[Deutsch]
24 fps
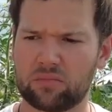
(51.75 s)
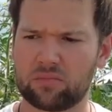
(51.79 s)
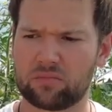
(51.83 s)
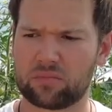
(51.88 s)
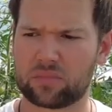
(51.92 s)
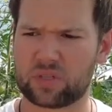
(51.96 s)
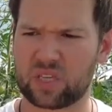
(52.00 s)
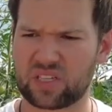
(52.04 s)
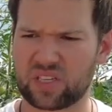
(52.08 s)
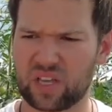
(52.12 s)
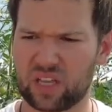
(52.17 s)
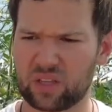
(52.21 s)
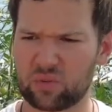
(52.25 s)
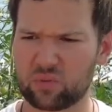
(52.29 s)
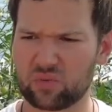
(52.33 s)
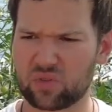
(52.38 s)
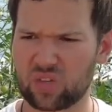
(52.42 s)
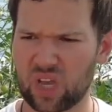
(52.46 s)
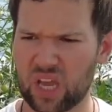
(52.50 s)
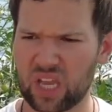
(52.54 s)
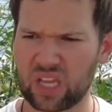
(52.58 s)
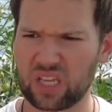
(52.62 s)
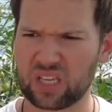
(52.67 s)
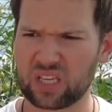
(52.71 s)
das hat
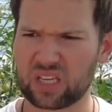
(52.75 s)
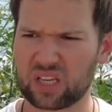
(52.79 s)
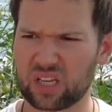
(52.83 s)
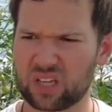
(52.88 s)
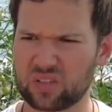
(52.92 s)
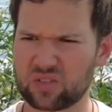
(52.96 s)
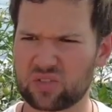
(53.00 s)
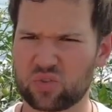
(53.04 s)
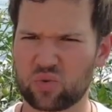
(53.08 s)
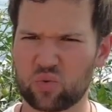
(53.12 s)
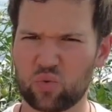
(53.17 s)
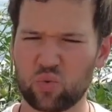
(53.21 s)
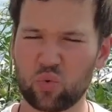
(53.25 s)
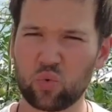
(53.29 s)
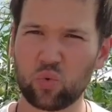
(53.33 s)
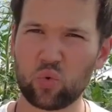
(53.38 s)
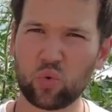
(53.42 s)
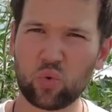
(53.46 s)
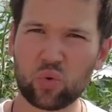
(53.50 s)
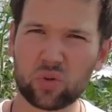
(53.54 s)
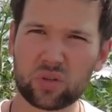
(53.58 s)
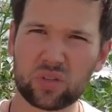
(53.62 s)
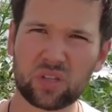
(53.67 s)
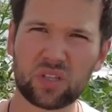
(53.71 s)
uns eigentlich ganz
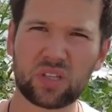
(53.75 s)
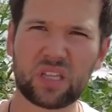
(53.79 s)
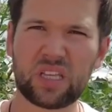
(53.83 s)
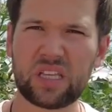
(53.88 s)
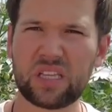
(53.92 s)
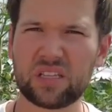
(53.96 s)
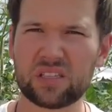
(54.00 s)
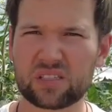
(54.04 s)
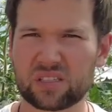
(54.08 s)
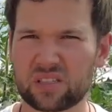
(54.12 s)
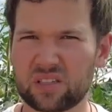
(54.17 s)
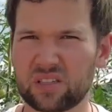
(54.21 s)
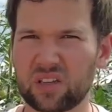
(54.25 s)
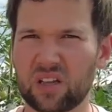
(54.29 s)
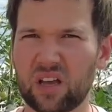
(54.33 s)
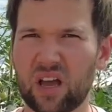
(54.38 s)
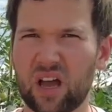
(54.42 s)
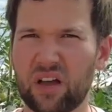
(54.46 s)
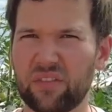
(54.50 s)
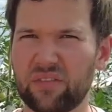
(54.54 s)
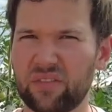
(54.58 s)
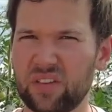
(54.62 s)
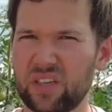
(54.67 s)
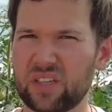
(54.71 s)
gute Dienste
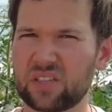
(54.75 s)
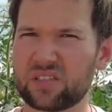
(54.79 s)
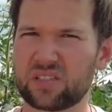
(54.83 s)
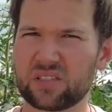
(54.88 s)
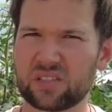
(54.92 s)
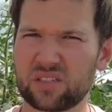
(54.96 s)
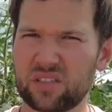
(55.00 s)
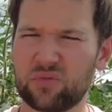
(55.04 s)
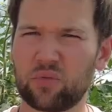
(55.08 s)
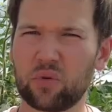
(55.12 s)
erwiesen.